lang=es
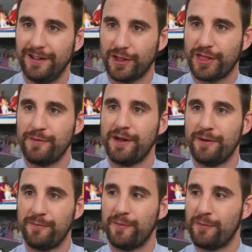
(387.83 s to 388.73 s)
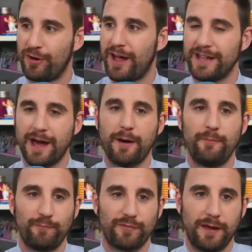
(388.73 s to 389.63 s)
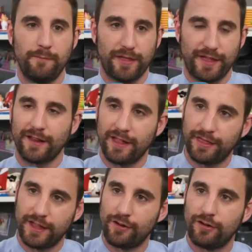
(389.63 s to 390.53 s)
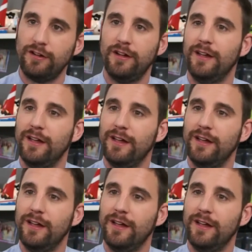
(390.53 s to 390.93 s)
entonces me, me molaría empezar de cero